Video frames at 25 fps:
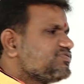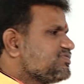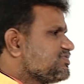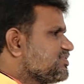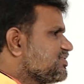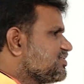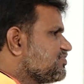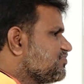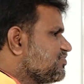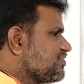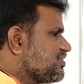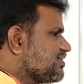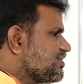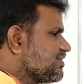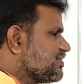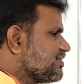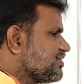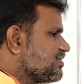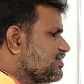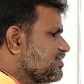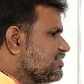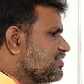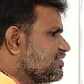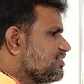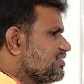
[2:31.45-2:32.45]
వచ్చేటువంటి
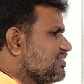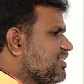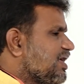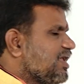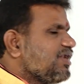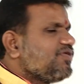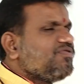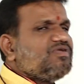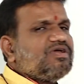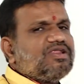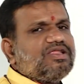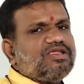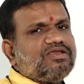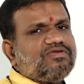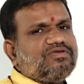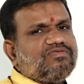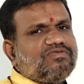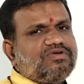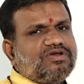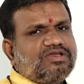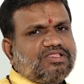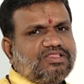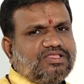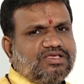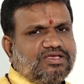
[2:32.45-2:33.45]
ధనం
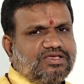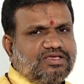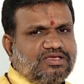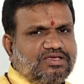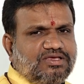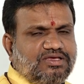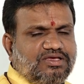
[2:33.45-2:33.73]
అనేటువంటిది